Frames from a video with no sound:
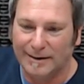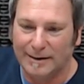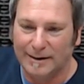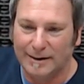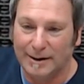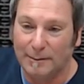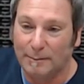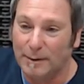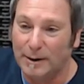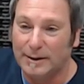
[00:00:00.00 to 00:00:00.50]

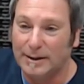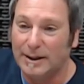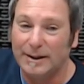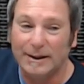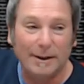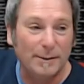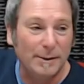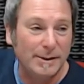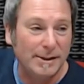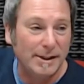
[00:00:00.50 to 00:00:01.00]
después de
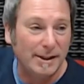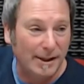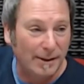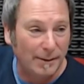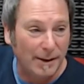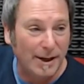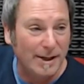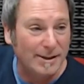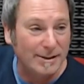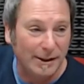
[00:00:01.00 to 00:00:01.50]
tantas veces que
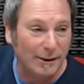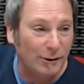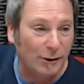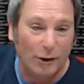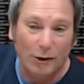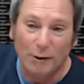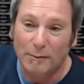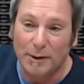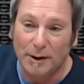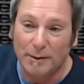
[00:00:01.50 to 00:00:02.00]
vas haciendo
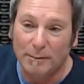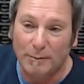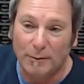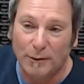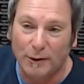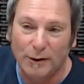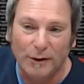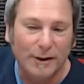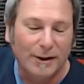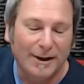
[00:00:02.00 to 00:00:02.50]
lo
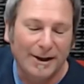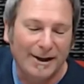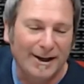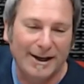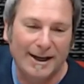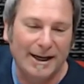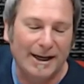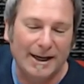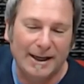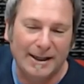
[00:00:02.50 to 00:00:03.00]
mismo, entendiste. y le